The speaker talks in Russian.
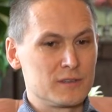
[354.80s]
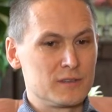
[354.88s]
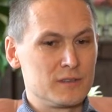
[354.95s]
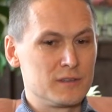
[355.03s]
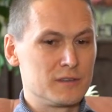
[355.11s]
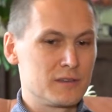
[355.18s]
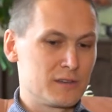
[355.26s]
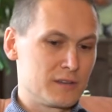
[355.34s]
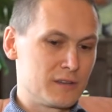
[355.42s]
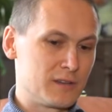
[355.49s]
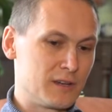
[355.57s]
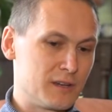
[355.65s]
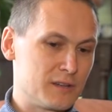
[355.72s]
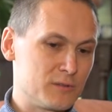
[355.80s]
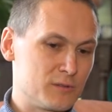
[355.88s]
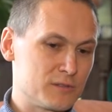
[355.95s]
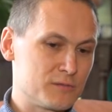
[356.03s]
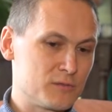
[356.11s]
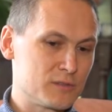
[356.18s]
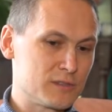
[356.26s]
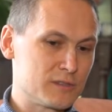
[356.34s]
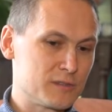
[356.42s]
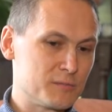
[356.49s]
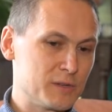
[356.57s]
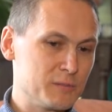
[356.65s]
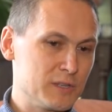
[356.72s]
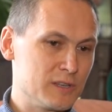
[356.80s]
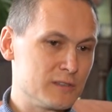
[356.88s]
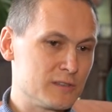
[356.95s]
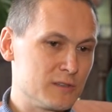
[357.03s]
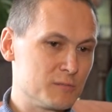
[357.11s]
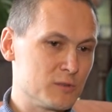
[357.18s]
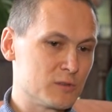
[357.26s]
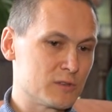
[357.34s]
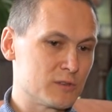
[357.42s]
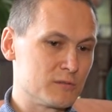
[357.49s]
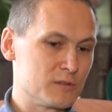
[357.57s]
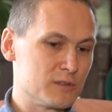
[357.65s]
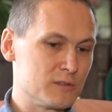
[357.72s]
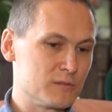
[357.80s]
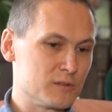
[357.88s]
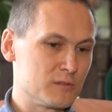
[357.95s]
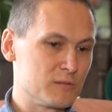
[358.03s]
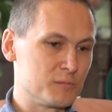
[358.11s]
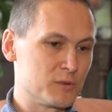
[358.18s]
И оно с возрастом поменяется немножко, вот это вот его